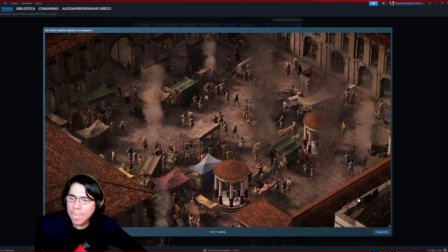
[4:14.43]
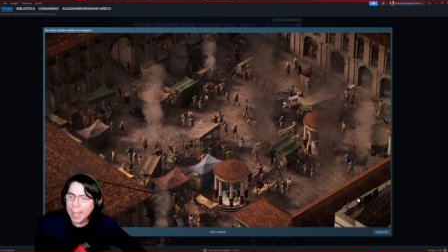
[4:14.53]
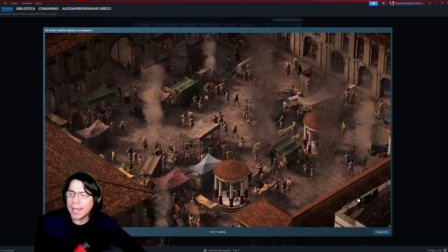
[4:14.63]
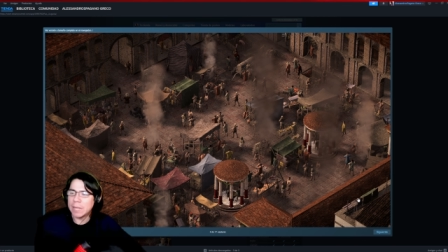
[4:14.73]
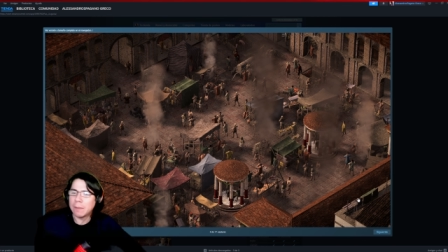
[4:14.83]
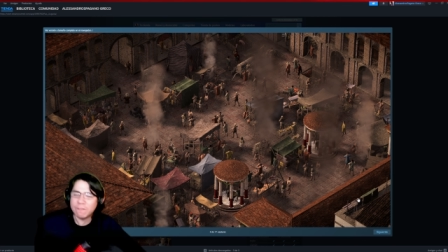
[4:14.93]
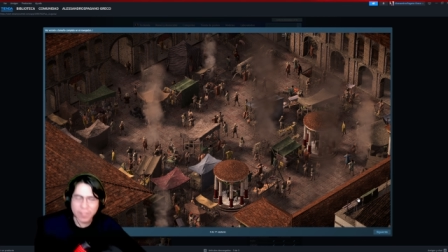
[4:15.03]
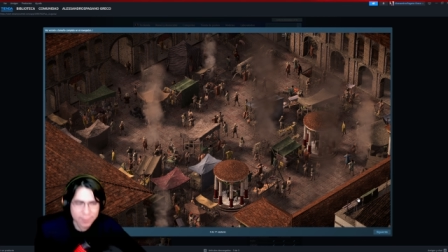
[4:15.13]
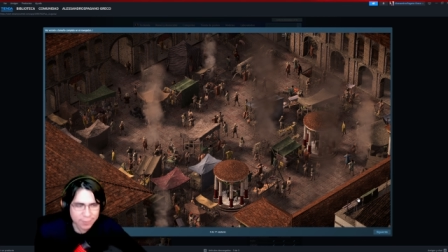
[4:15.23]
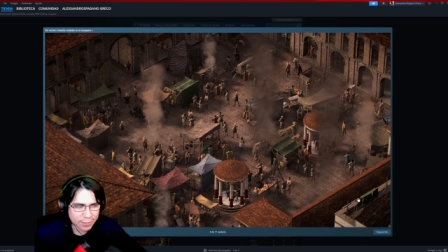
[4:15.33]
Además,
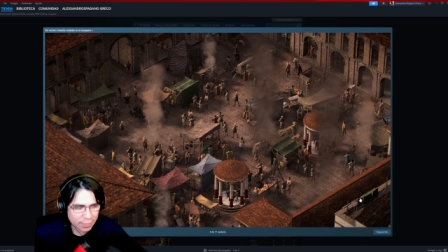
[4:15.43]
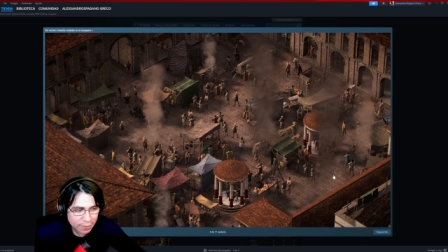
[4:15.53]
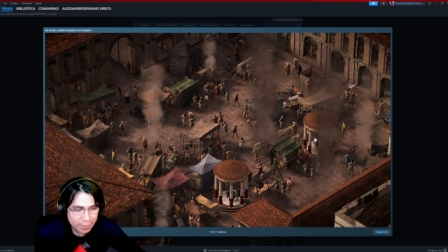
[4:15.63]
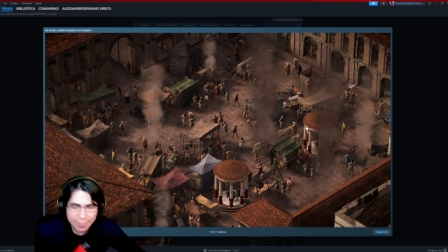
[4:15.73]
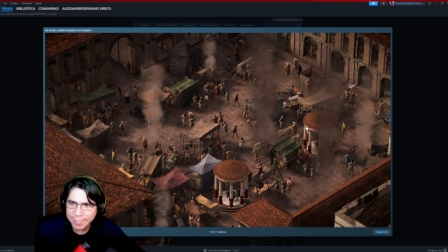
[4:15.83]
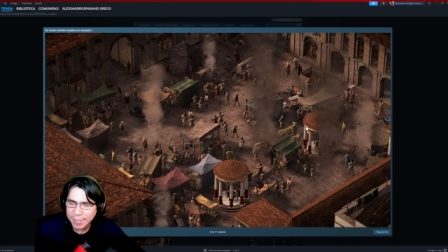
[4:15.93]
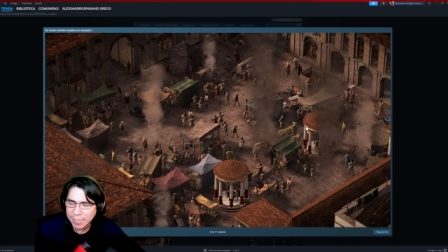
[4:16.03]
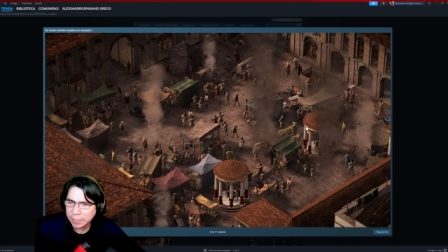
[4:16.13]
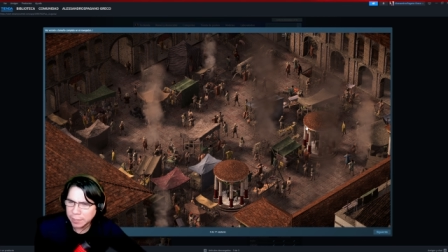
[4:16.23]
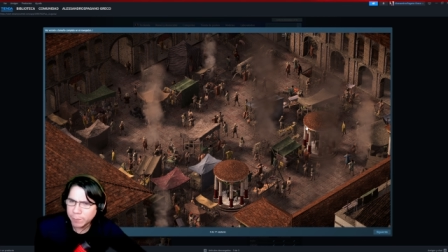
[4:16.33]
fíjense el nivel de detalle que
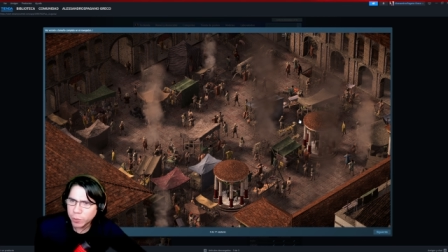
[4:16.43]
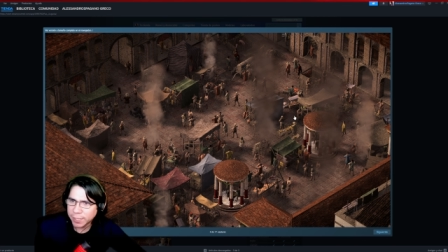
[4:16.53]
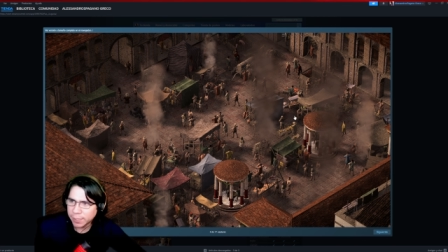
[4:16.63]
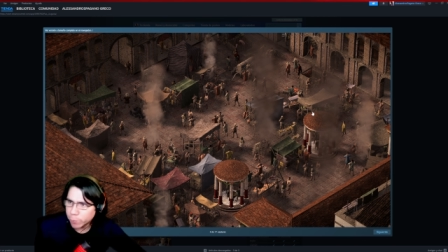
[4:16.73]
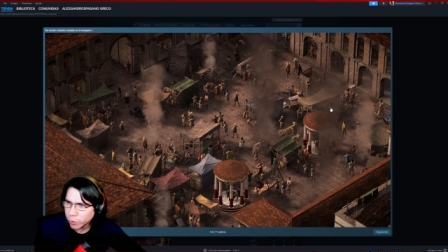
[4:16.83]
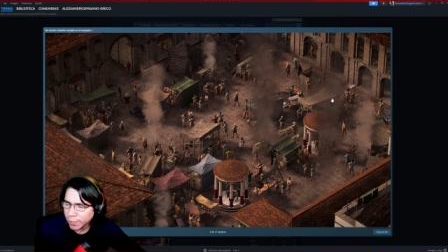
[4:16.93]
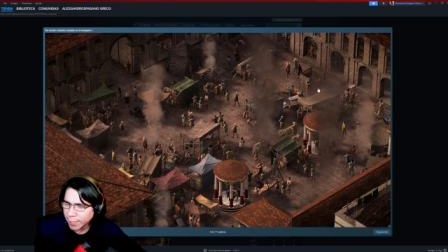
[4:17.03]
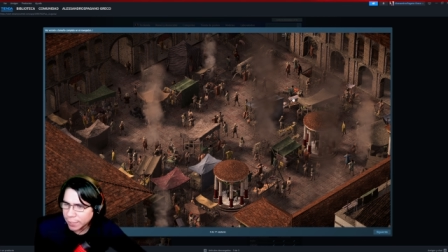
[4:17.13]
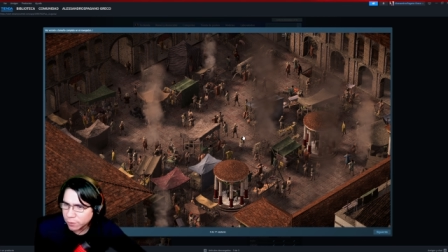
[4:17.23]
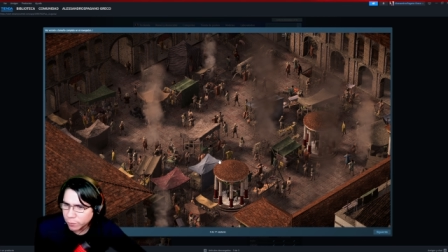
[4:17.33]
tiene, por ejemplo,
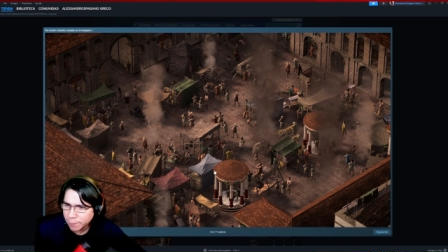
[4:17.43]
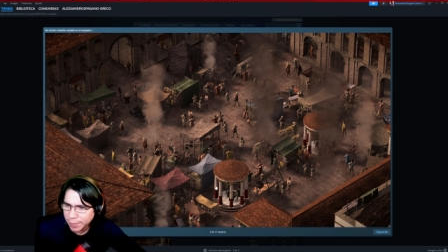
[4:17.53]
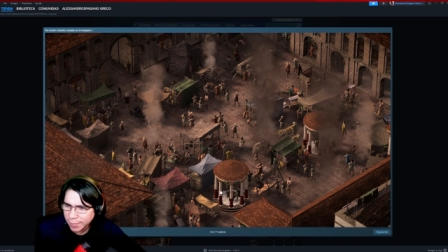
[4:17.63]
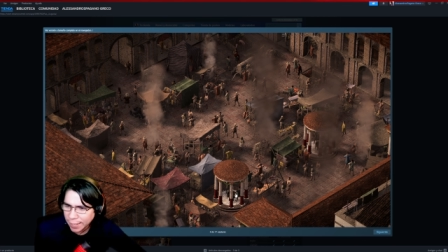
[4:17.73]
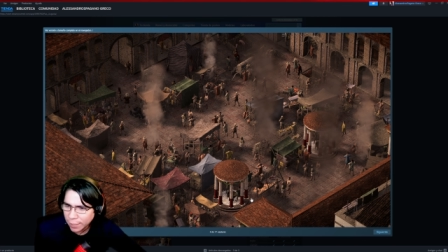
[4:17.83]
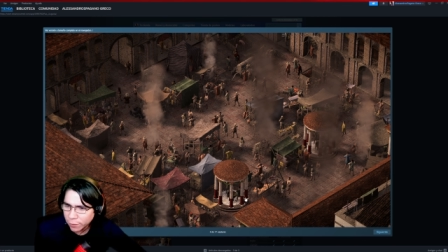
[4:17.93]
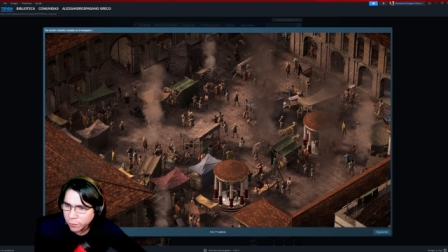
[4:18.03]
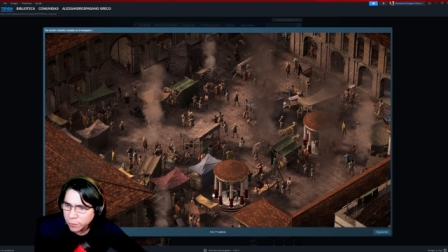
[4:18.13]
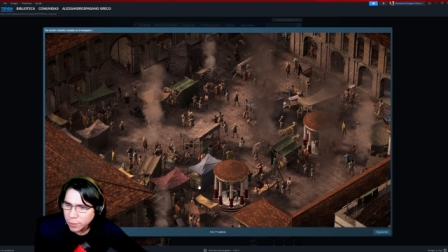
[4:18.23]
esto del mercado,